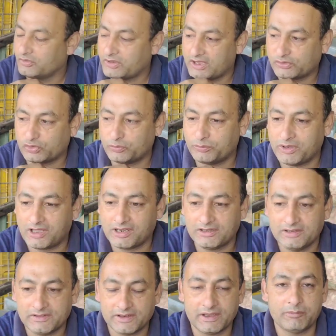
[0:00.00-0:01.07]
क्योंकि आज सोमवार है
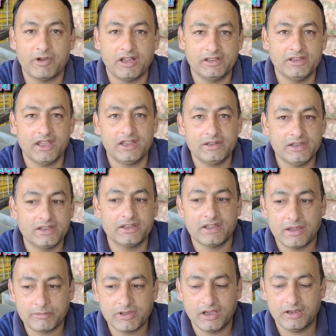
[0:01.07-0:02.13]
नीचे के माल नहीं आ रही
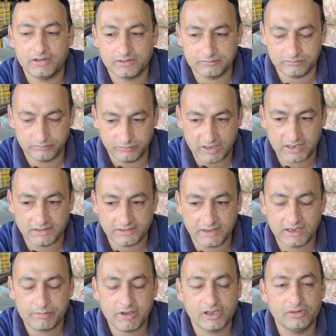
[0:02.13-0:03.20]
लेकिन आपका बारह
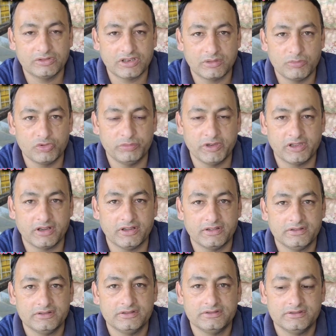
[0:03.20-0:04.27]
तेरह रुपये किलो तरबूज बिक रहा
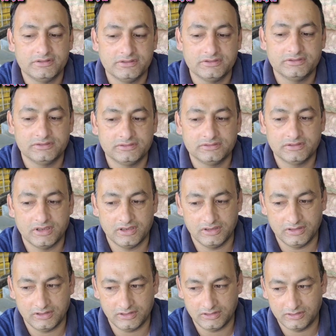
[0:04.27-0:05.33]
है ब्रोकली
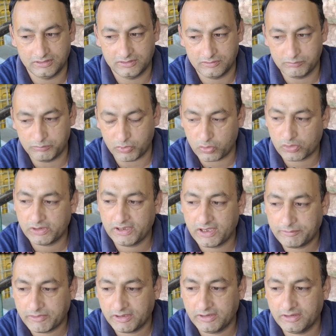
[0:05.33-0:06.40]
हाँ ब्रोकली
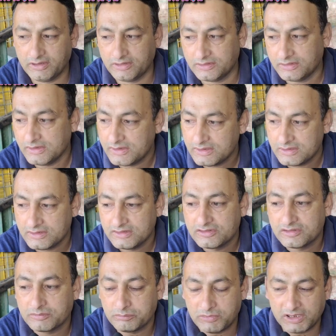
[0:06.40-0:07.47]
आपकी
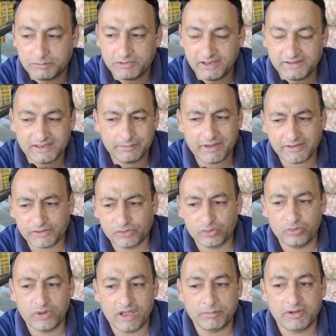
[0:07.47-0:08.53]
मतलब तीस रुपये से
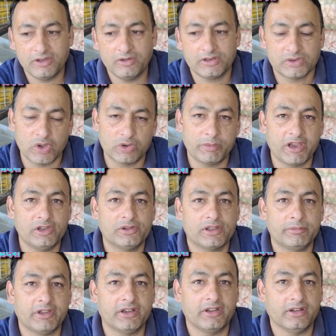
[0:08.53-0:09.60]
शुरू है आपकी और सौ रुपये किलो
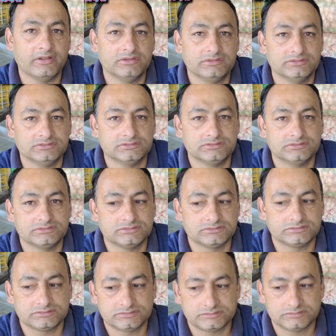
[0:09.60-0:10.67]
तक बिक रही
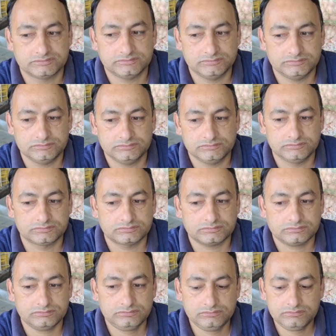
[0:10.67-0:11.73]
है हरा
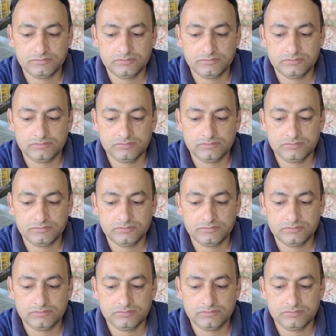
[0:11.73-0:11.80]
धनिया